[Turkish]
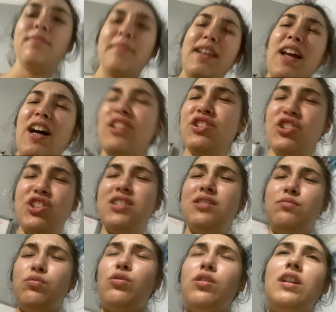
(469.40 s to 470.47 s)
Ben alışığım
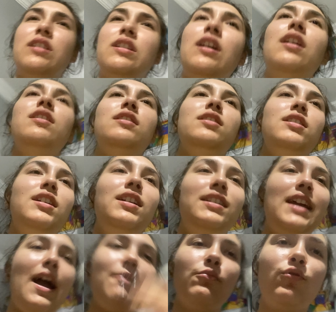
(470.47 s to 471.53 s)
bu arada. Yani bu